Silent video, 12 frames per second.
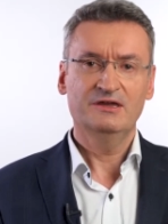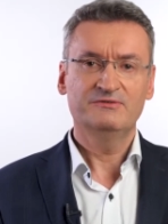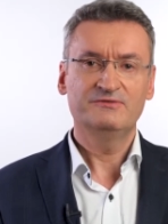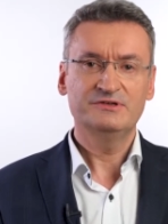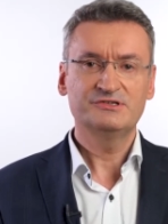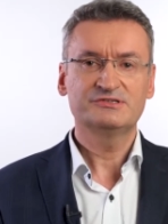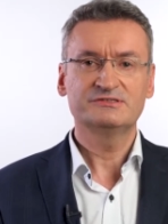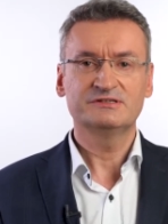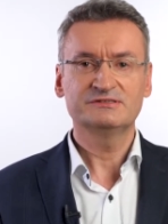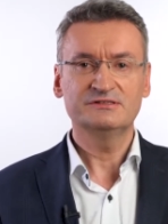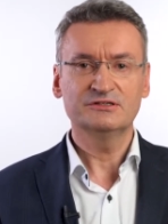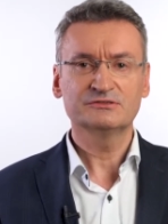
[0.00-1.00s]
wyjść z
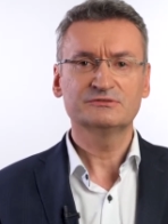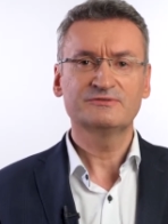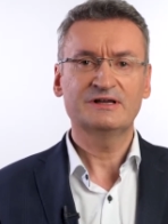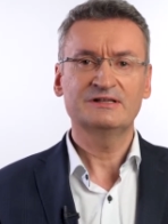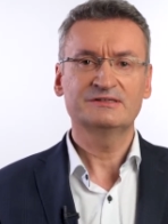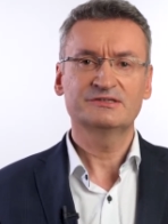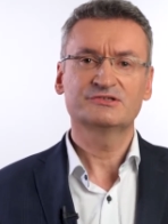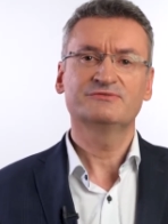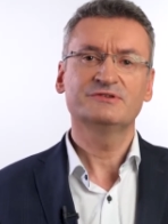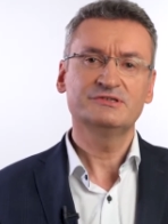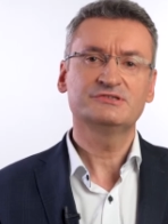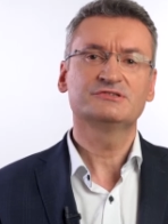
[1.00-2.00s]
tych silosów, ale też
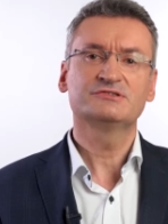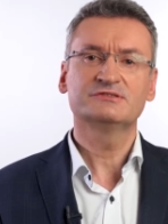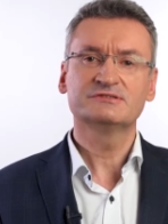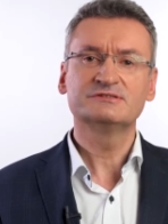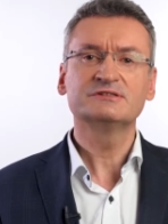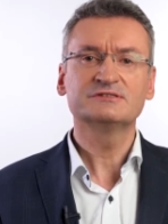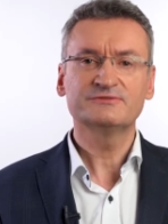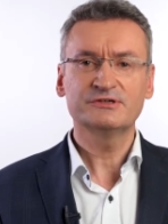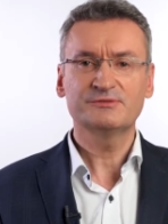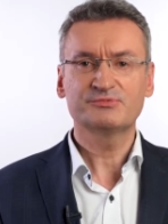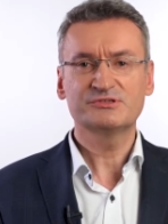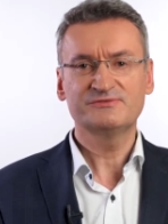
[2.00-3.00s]
wyjść z tych swoich